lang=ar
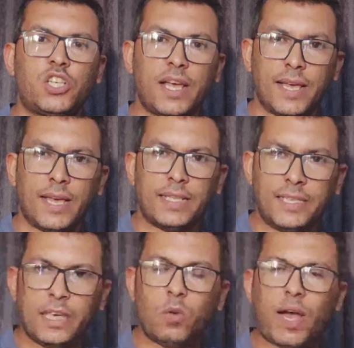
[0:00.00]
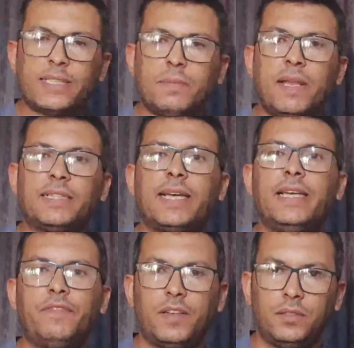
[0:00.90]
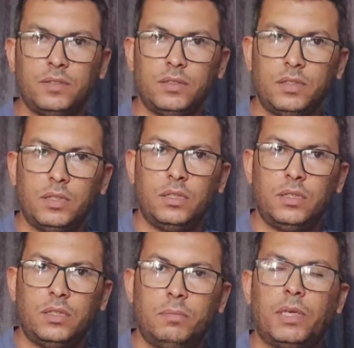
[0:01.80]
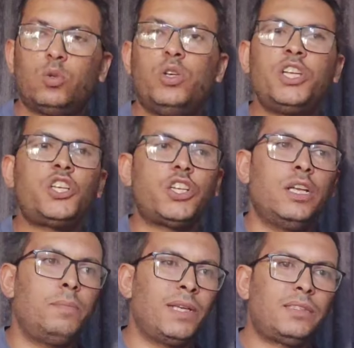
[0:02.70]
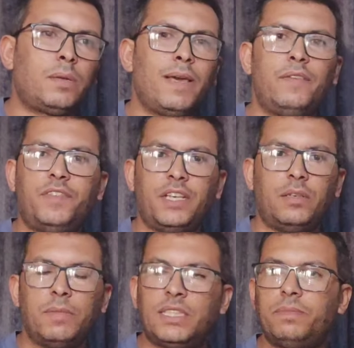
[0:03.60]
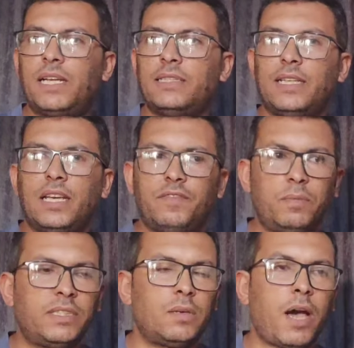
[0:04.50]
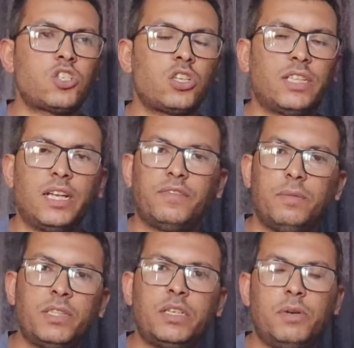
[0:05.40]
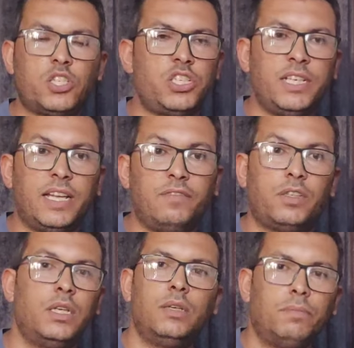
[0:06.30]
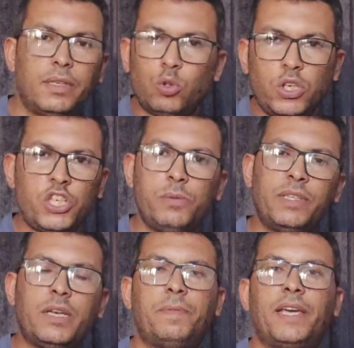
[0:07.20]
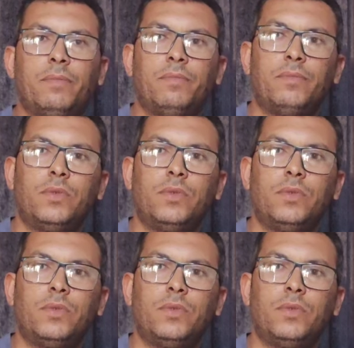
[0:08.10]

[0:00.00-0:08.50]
الشقه قد ايه واحسب لك تكلفه ما تقوليش المتر ب 2000 المتر ب 3000 المتر ب 10000 المتر ب 20000 ما تقوليش المتر بكام